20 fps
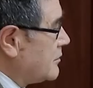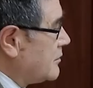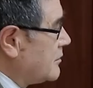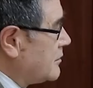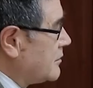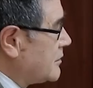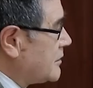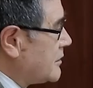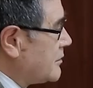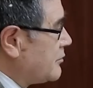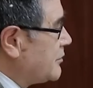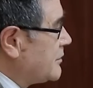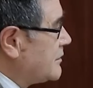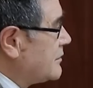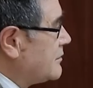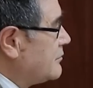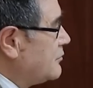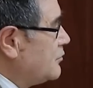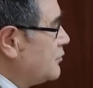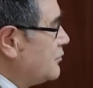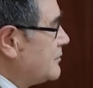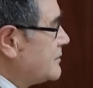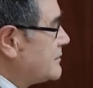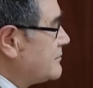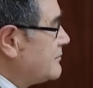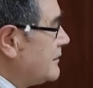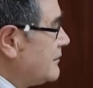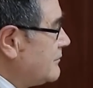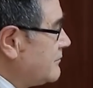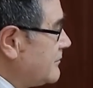nếu đầu hàng Ukraine
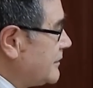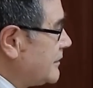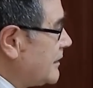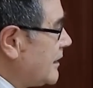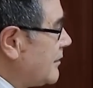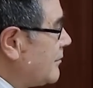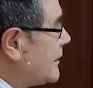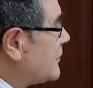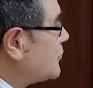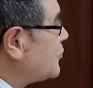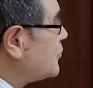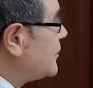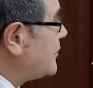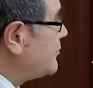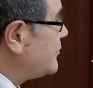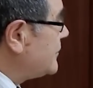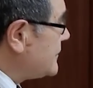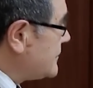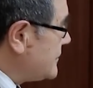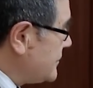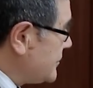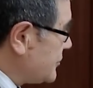trong tình trạng khỏe khoắn –